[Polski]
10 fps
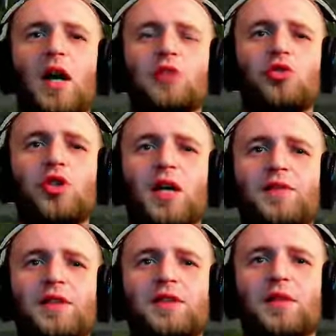A to
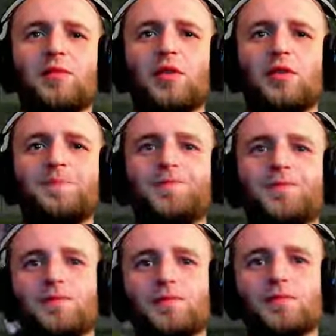ciekaw jestem, no. Tu
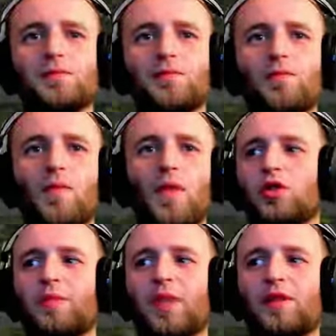jest pewna rzecz.
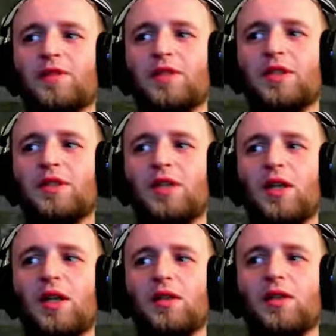To sprawdzę,
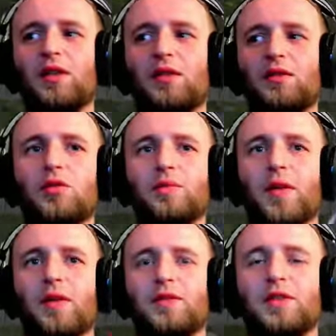D-Day later. To
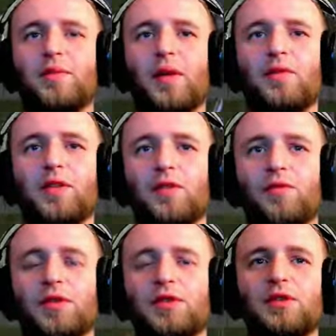sprawdzę sprawę, jak
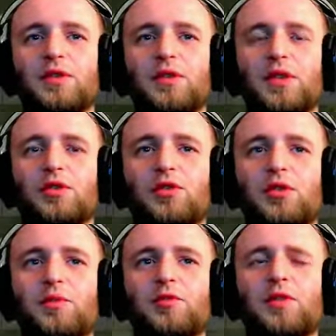właśnie, jak
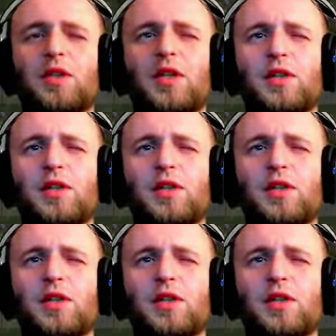skończymy tutaj